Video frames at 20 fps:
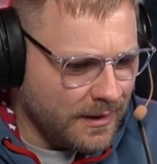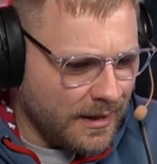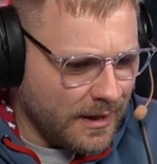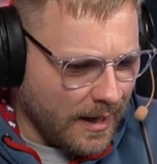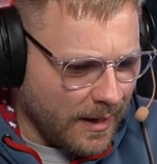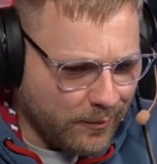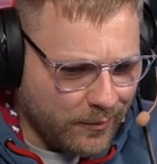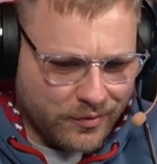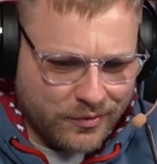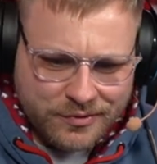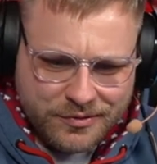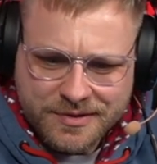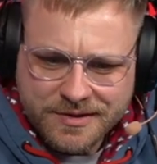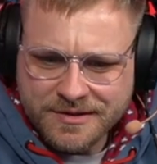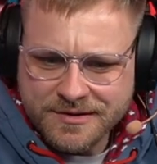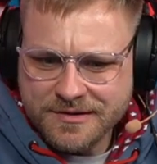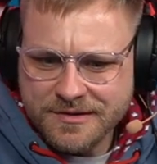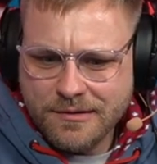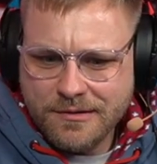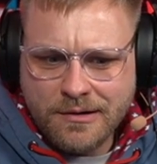Aber durch
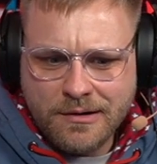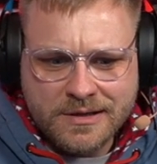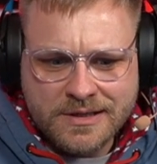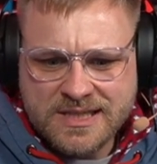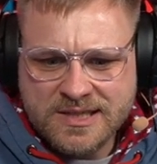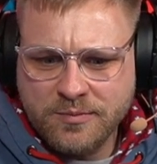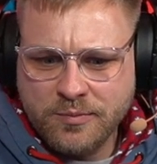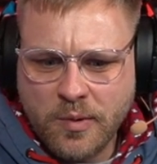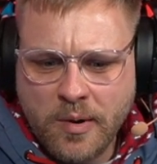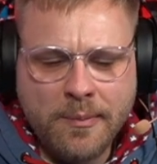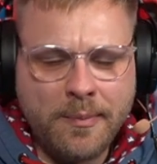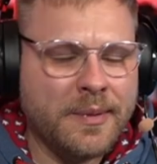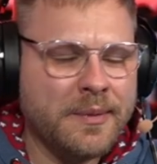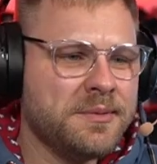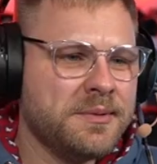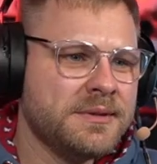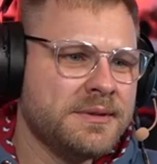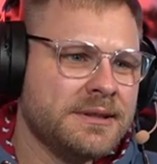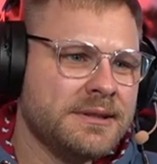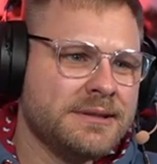diese Hot
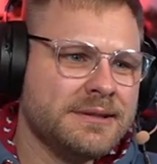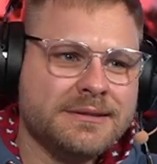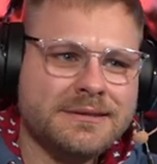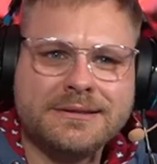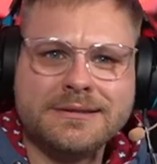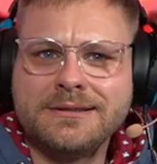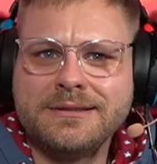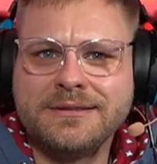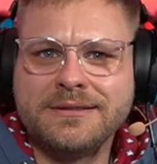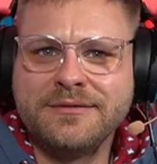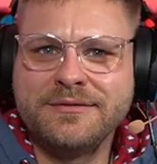Swappable äh,